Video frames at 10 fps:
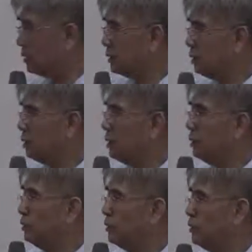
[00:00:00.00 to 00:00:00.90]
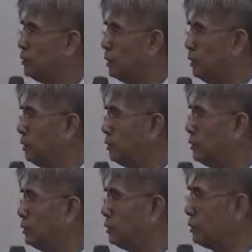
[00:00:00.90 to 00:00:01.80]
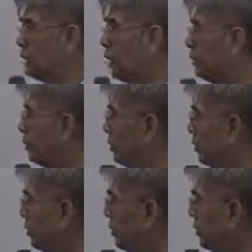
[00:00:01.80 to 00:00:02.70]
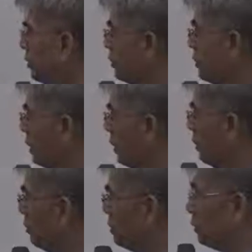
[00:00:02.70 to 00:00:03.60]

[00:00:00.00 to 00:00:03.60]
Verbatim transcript: 也习惯是正的，值是大的，前后